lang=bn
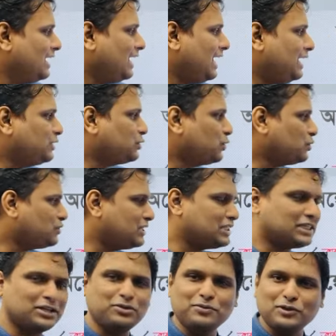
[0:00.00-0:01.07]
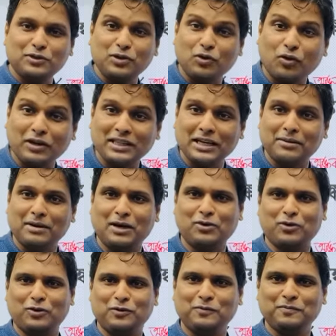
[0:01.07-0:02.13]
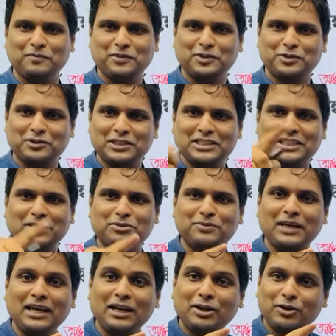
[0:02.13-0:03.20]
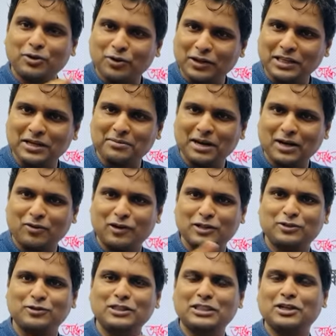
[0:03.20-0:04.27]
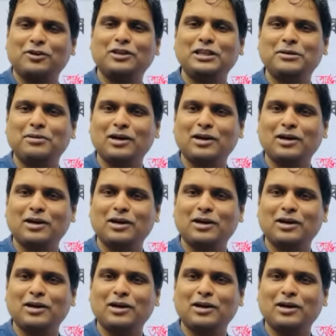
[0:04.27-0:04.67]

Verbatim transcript: এই ছত্রিশকে তুমি যদি নয় দিয়ে ভাগ করো ছত্রিশকে তুমি নয় দিয়ে ভাগ করলা ছত্রিশকে নয় দিয়ে ভাগ